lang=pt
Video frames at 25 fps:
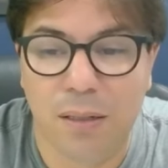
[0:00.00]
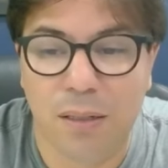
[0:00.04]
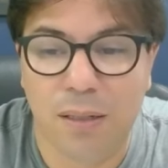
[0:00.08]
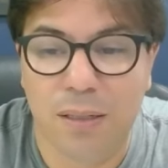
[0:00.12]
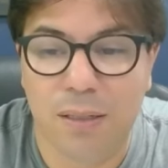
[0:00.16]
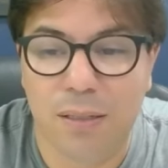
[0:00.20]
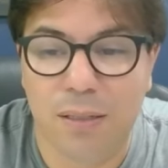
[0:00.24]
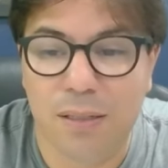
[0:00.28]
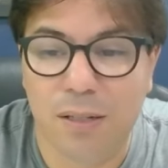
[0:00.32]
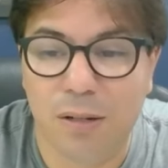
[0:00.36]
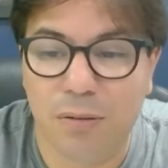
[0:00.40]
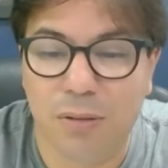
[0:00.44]

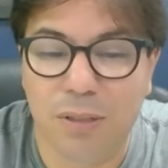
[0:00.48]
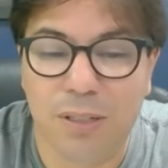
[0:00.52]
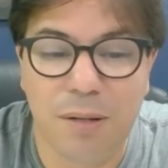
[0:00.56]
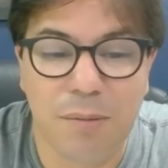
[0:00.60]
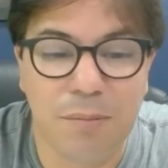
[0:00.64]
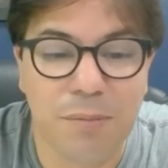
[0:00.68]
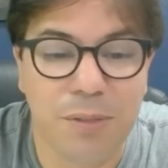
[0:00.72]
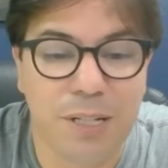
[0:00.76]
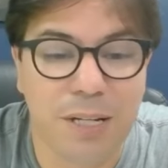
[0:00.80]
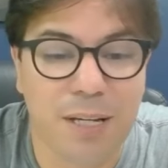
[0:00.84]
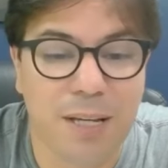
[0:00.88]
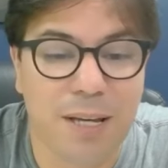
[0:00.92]
Esse é o
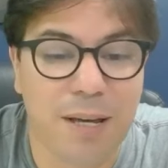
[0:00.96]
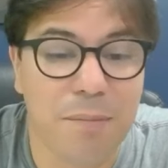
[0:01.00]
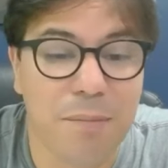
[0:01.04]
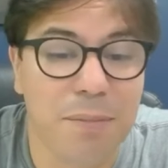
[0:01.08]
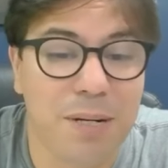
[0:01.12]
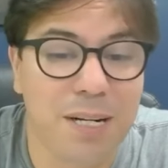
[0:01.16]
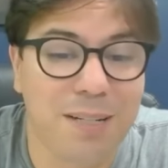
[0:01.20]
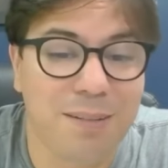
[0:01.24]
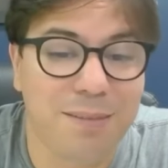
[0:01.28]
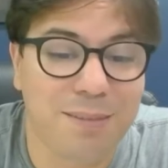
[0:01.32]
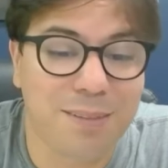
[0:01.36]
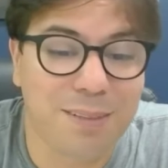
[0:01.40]
tempo de
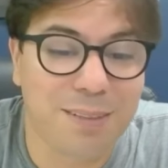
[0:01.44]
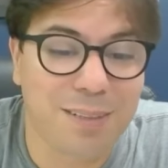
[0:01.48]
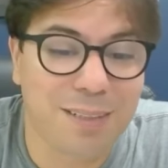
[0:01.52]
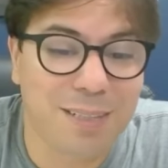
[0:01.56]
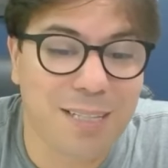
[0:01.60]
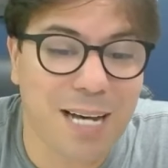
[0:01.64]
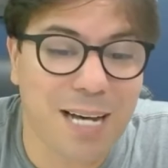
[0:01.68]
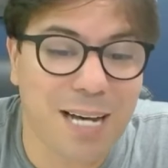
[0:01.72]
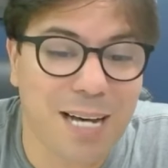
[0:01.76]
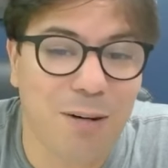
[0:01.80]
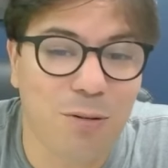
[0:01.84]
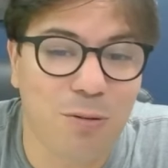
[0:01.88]

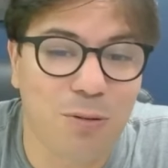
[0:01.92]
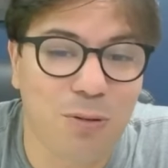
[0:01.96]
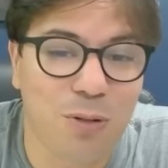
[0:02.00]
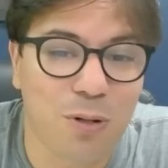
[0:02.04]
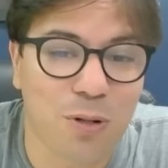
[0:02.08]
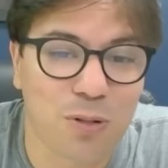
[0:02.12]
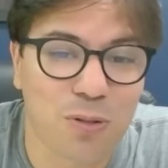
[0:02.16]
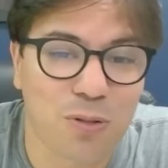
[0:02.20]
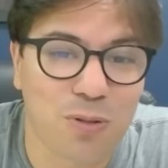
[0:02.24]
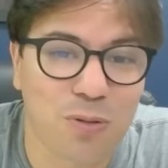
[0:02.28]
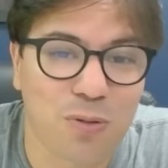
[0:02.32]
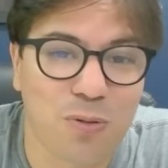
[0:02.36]
quebrantar o
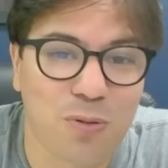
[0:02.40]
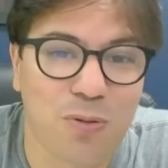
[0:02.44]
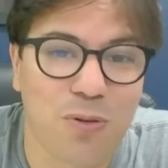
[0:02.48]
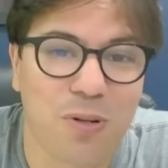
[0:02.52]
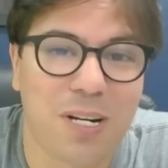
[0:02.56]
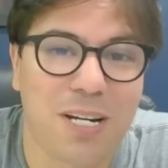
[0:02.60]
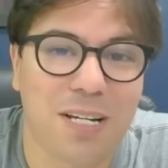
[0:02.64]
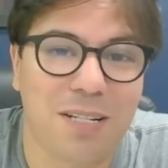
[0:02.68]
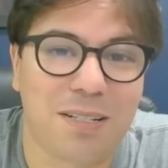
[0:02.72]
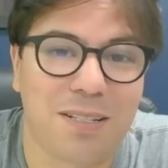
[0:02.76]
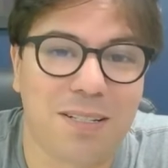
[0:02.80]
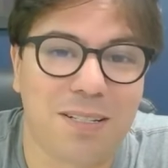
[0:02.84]
nosso
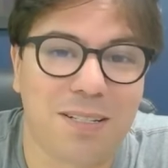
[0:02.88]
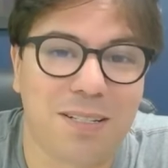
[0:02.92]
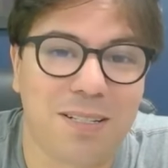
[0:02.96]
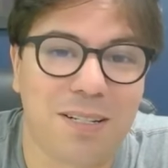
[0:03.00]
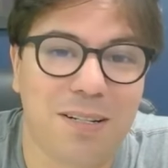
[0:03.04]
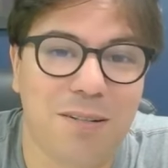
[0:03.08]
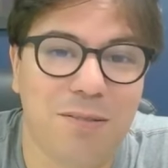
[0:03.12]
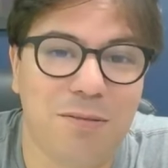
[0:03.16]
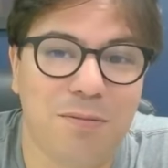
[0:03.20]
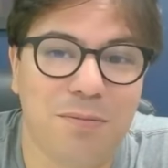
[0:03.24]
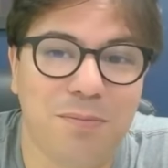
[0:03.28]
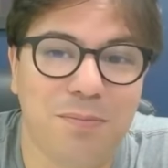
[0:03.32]

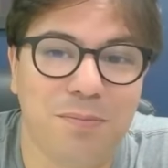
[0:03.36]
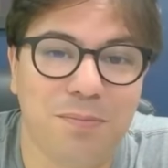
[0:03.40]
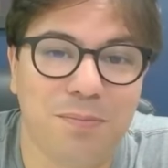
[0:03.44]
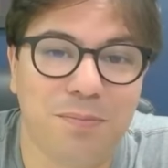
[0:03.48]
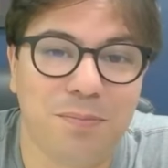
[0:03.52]
coração.